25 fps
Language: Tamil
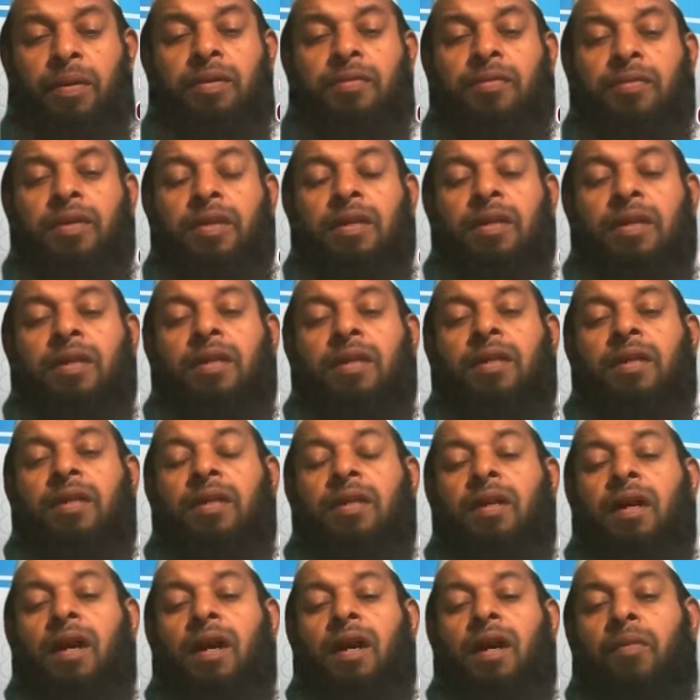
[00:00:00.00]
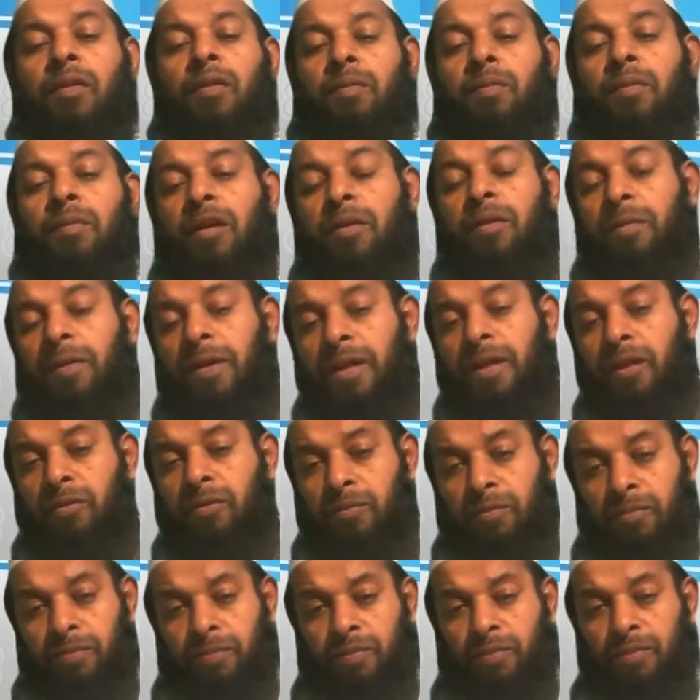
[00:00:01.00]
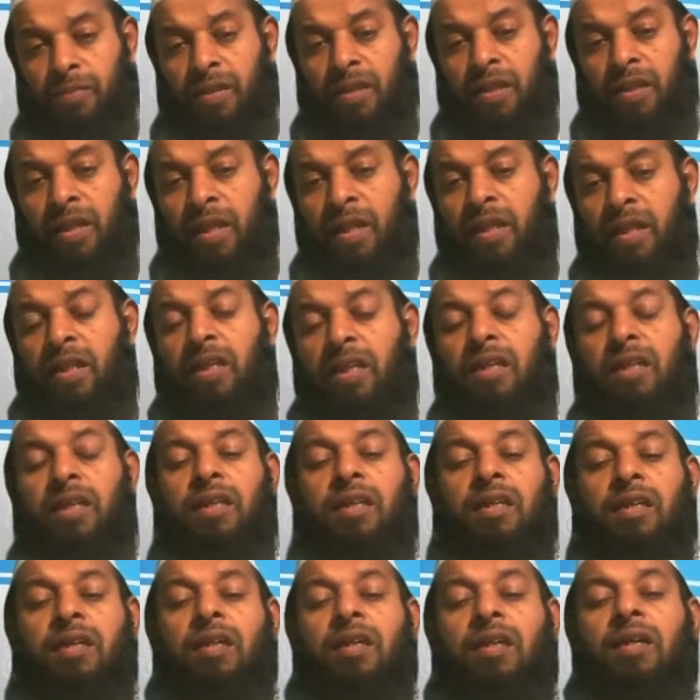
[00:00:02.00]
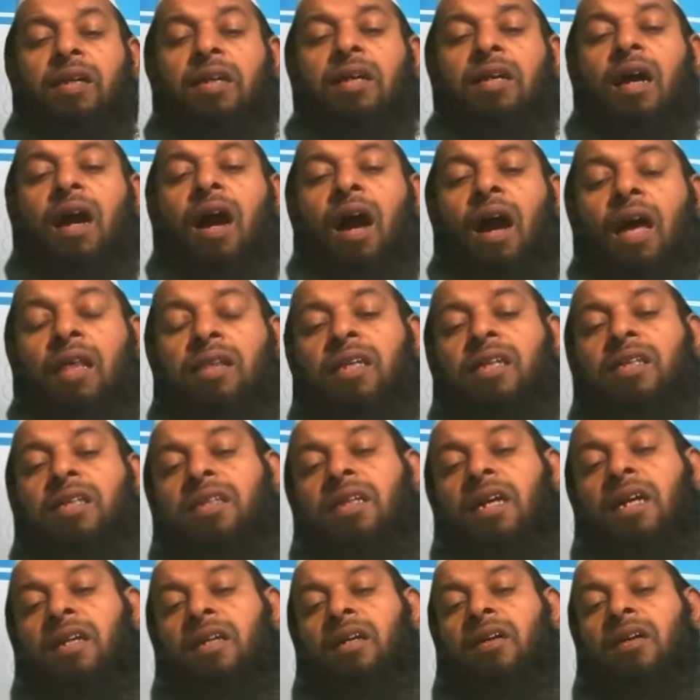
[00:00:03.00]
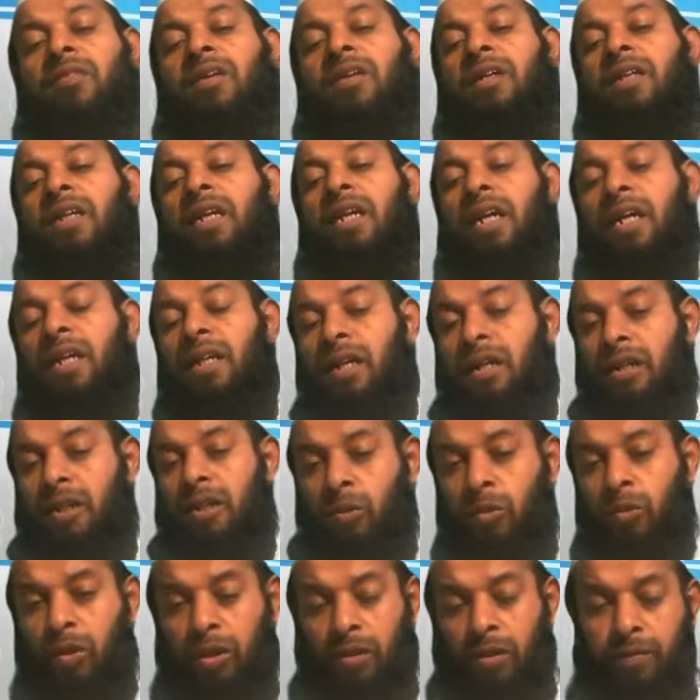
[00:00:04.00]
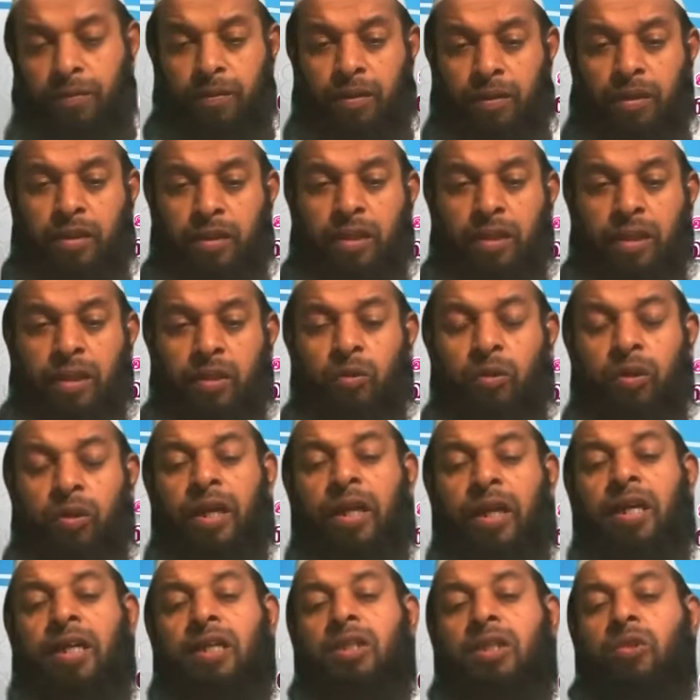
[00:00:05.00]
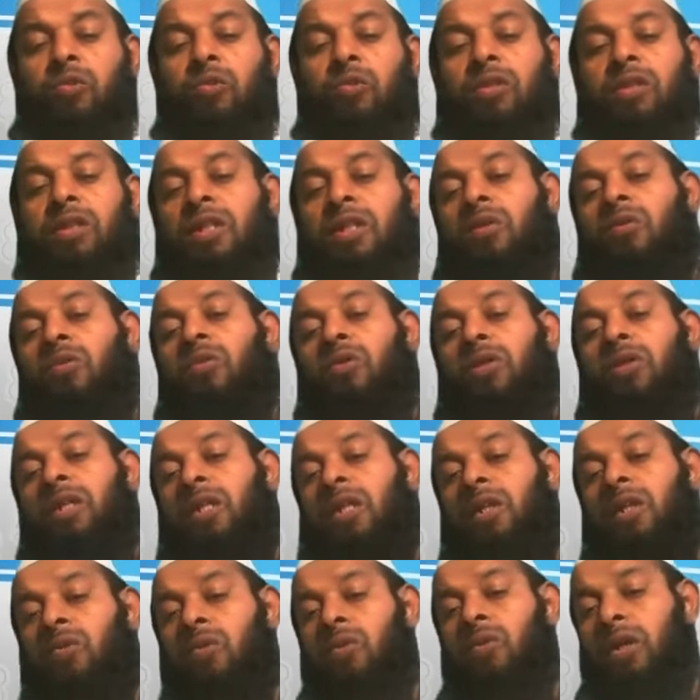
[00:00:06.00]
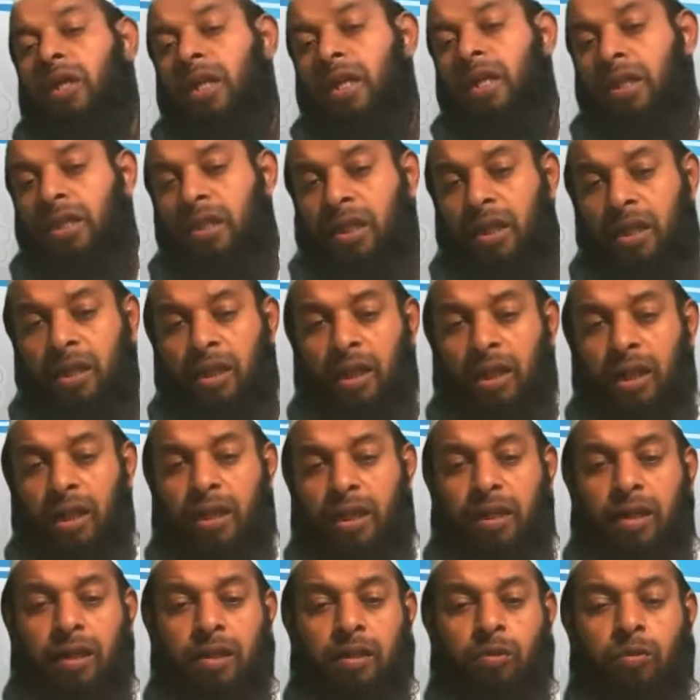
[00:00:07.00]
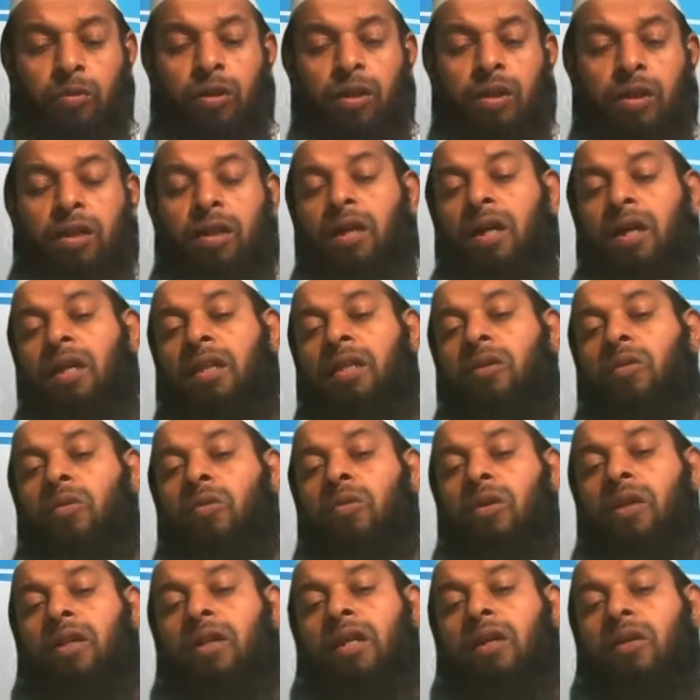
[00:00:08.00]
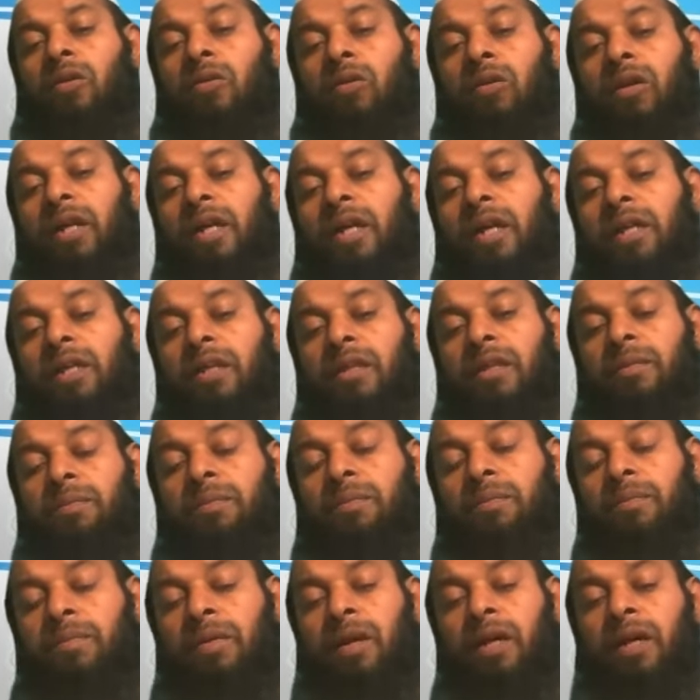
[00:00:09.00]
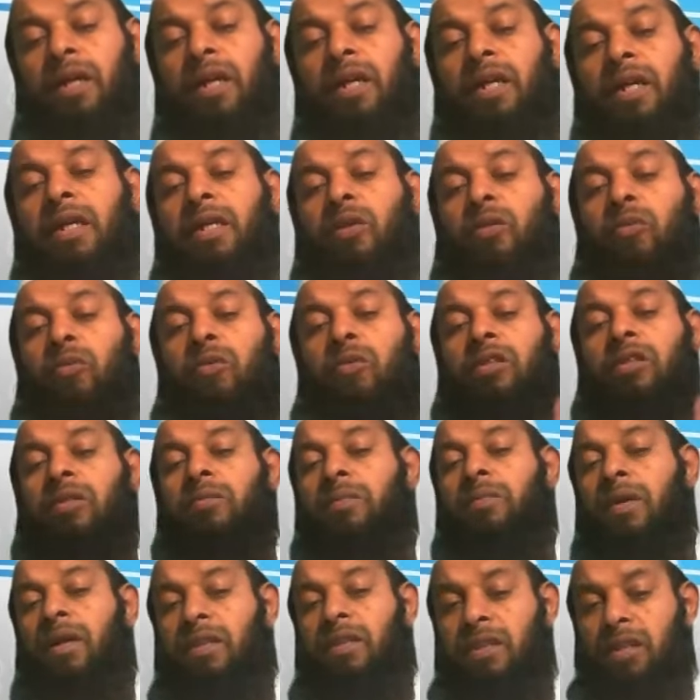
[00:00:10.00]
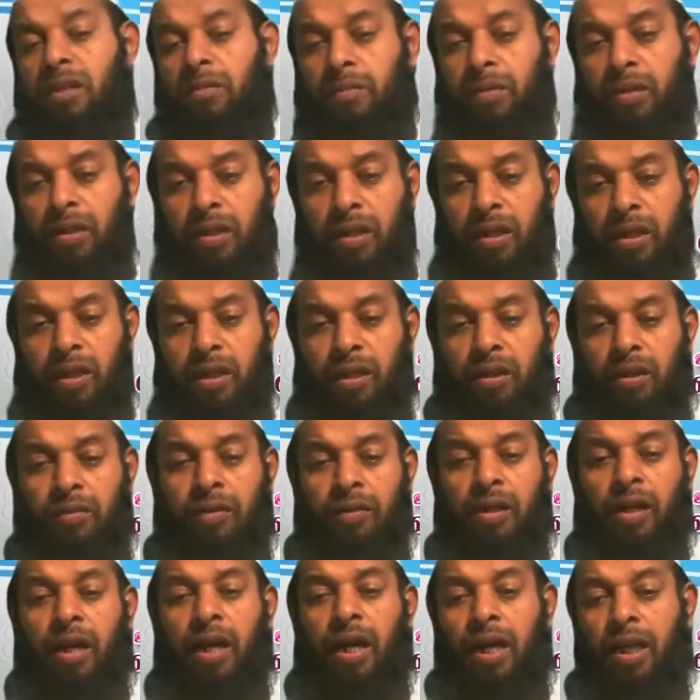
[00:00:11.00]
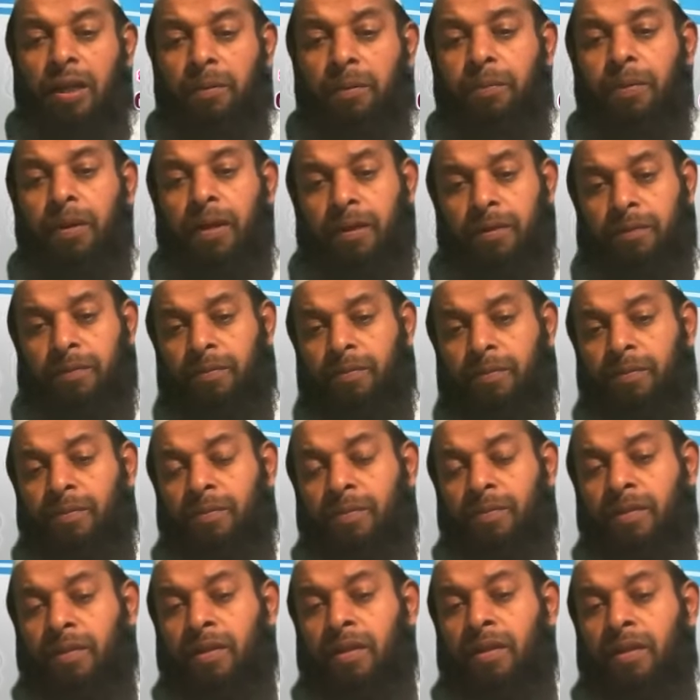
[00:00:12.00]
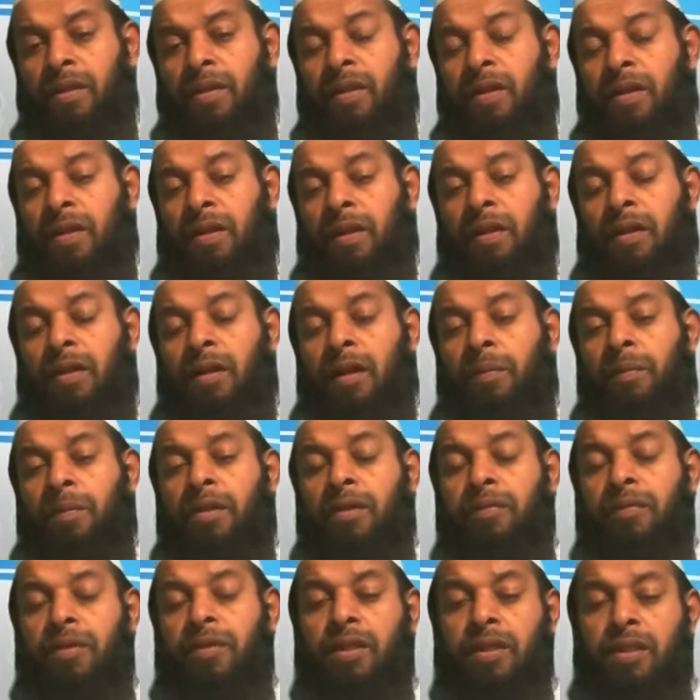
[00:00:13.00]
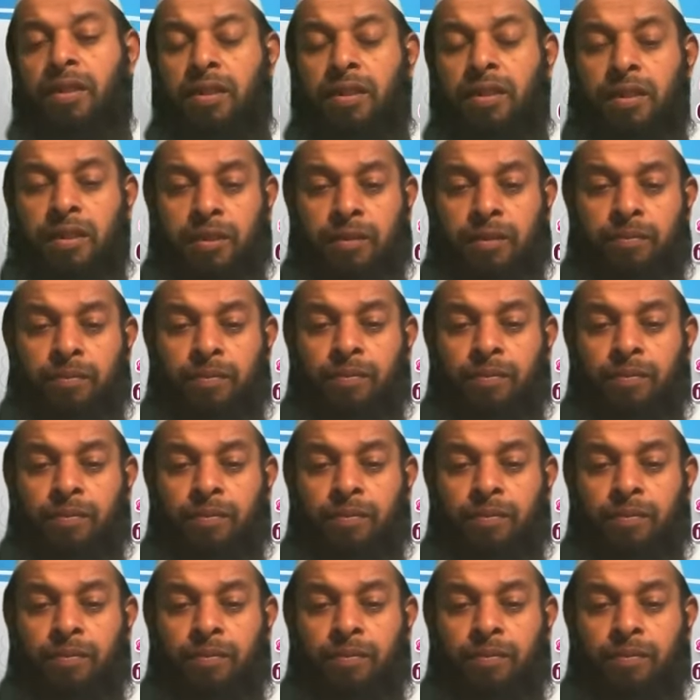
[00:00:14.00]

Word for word: எனவே அவர் மறுபடியும் இறங்கி அதைத்தான் அவர் நிலைநாட்டுவார் அந்த ஏகத்துவத்தை ஓரிரை தான் நிலைநாட்டுவார் அந்த ஓரிரை கொள்கையின் பால் ஏகத்துவத்தின் பால் தான் மக்களை அவர் அழைப்பார் அப்ப எனவே இன்று